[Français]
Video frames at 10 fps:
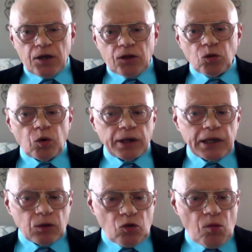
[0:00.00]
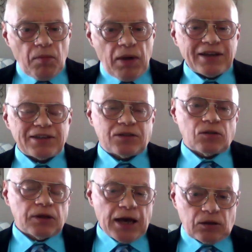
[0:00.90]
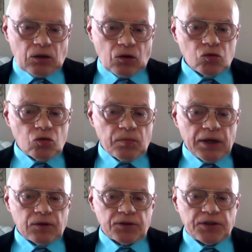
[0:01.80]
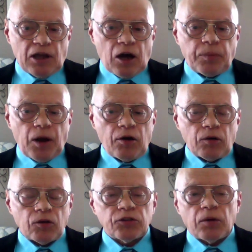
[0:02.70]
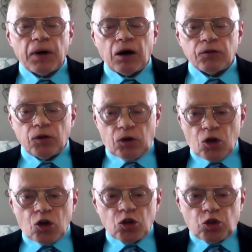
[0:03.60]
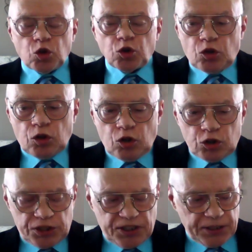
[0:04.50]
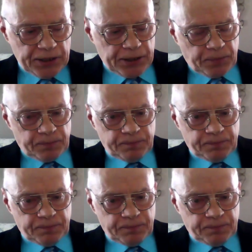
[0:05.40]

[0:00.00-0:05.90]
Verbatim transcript: Nourrir une masse d'êtres humains de cette ampleur demande toute une logistique.